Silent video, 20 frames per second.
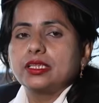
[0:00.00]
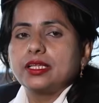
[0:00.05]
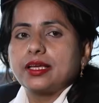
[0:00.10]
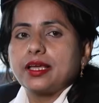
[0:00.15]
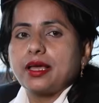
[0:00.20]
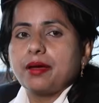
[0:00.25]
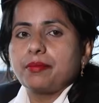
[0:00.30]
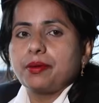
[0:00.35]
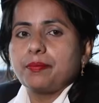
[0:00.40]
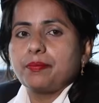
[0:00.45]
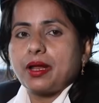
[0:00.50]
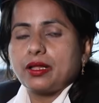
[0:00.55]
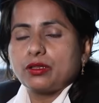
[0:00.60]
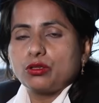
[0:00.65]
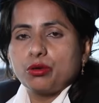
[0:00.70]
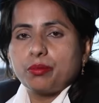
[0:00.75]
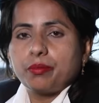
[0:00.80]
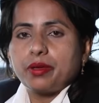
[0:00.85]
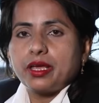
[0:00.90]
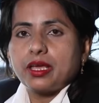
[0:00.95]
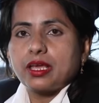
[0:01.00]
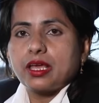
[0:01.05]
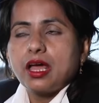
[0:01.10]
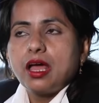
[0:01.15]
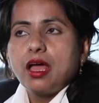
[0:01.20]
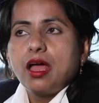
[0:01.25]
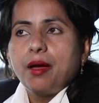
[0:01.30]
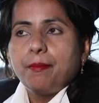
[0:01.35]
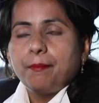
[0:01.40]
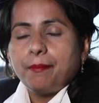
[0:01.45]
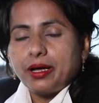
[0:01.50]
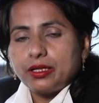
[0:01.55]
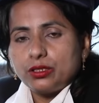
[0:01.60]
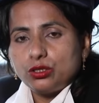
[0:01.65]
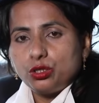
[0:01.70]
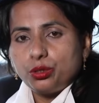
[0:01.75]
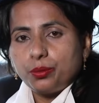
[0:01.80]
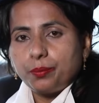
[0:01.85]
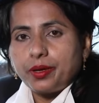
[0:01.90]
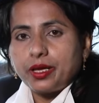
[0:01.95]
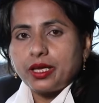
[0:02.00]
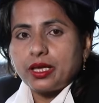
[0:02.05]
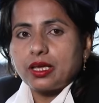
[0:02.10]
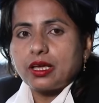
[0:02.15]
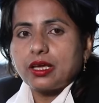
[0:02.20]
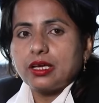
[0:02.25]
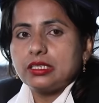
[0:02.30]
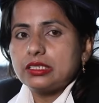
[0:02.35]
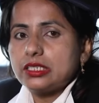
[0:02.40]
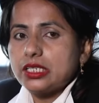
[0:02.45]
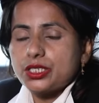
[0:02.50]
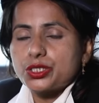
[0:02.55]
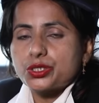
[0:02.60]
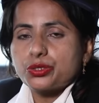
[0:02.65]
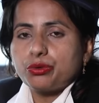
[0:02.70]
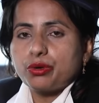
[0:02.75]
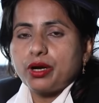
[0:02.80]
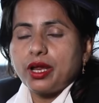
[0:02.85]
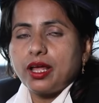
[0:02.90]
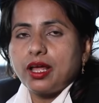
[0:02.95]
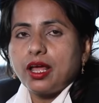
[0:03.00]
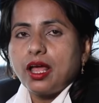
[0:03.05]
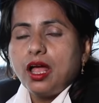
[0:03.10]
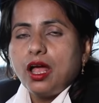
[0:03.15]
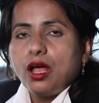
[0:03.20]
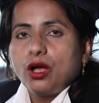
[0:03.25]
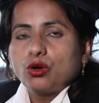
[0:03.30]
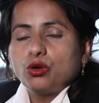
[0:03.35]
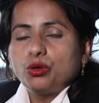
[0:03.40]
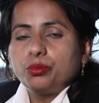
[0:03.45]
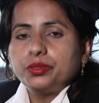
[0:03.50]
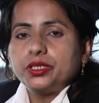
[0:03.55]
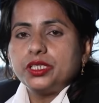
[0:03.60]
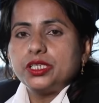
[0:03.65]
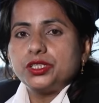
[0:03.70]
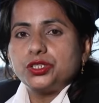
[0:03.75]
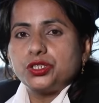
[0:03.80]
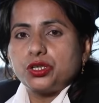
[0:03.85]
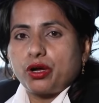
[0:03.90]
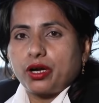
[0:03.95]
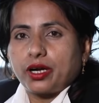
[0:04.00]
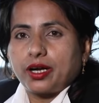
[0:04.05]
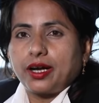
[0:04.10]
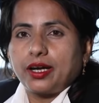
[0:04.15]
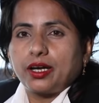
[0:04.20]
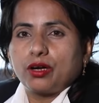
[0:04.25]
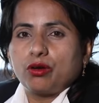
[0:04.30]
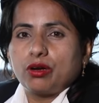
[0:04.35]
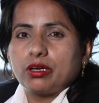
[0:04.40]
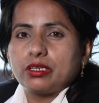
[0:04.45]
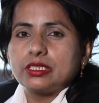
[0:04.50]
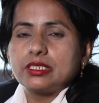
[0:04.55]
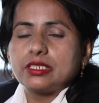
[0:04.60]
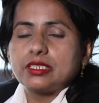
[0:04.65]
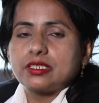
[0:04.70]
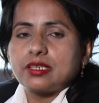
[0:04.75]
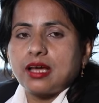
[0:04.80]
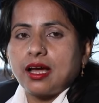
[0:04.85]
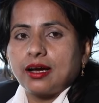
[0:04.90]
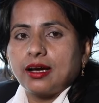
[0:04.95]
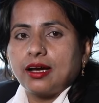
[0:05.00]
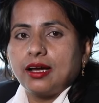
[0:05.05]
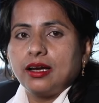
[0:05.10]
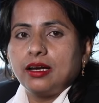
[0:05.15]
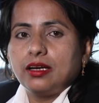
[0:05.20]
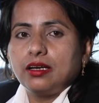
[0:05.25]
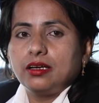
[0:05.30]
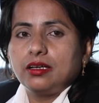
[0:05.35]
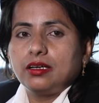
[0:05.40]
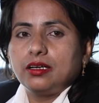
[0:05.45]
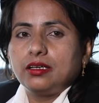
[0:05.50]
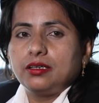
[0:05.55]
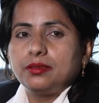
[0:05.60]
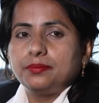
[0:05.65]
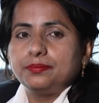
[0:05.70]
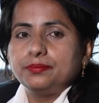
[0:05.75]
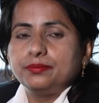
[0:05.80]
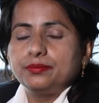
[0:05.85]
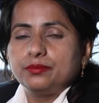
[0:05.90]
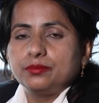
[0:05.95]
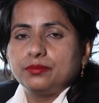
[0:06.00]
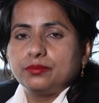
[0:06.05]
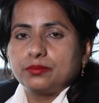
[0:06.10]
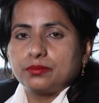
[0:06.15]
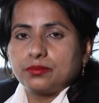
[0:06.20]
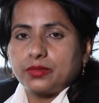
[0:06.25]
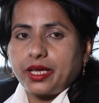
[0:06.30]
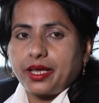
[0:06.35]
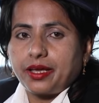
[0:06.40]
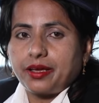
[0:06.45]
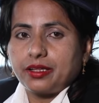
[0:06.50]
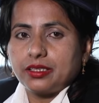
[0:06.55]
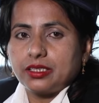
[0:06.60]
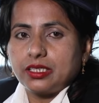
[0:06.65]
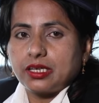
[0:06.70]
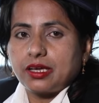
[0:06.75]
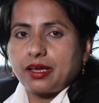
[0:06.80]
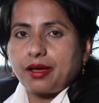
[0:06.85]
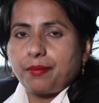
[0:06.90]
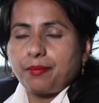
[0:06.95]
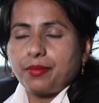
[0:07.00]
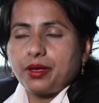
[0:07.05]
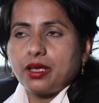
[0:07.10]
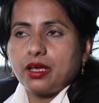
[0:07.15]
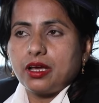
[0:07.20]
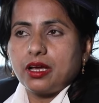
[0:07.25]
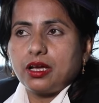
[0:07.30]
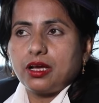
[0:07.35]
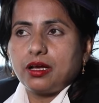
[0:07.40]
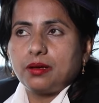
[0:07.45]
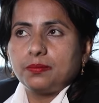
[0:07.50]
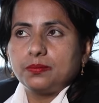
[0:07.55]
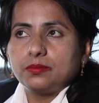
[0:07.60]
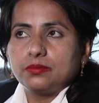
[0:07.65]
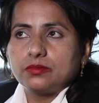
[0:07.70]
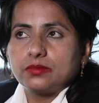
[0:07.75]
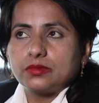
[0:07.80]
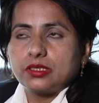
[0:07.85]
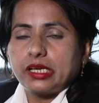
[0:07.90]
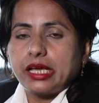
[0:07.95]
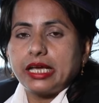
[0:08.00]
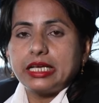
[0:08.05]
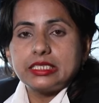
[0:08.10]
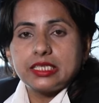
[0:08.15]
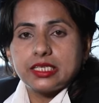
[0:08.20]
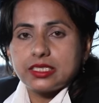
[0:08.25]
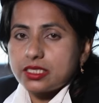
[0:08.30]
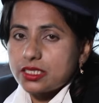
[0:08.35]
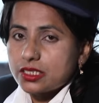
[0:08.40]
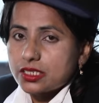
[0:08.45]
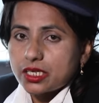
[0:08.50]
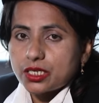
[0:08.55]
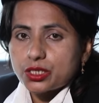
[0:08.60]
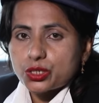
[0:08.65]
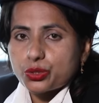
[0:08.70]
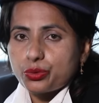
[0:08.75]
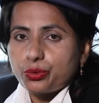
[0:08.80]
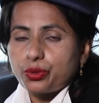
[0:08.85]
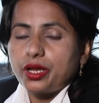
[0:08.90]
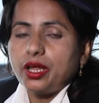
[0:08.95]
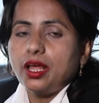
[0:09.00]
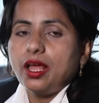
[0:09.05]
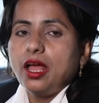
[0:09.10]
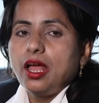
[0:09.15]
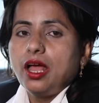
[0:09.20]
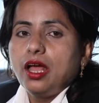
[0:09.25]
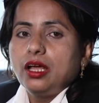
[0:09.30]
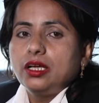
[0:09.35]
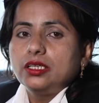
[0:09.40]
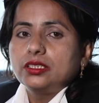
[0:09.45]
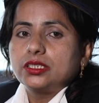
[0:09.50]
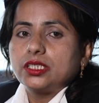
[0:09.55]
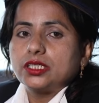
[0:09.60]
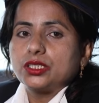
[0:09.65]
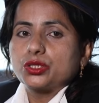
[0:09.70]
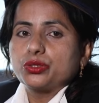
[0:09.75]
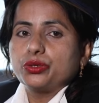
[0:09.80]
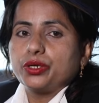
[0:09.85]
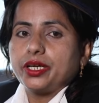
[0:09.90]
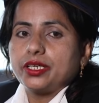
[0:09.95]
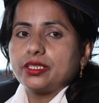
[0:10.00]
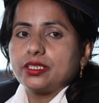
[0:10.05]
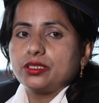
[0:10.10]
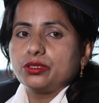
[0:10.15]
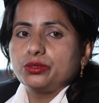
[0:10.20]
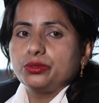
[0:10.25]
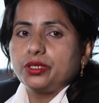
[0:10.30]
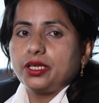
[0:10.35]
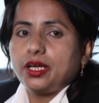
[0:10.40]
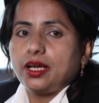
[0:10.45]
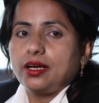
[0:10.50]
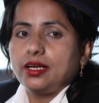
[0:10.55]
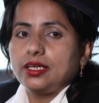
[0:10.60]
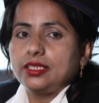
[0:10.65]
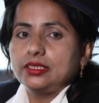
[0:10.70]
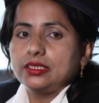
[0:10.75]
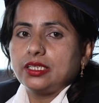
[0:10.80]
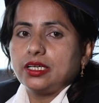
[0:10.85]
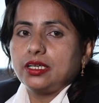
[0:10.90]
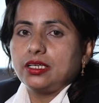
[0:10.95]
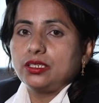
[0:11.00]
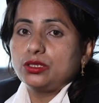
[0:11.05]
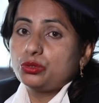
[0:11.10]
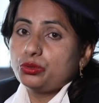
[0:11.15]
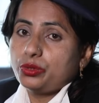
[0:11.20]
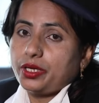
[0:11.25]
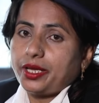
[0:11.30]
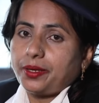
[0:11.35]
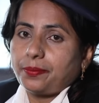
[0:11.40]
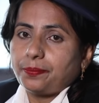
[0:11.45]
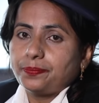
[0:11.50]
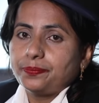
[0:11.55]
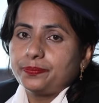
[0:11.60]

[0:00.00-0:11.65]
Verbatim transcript: থেকে আমি প্রাথমিক মাধ্যমিক শেষ করে কুমুদিনী সরকারি কলেজ টাঙ্গাইল এখান থেকে আমি এসএসসি শেষ করি শেষ করি এটা দুই হাজার দুয়ে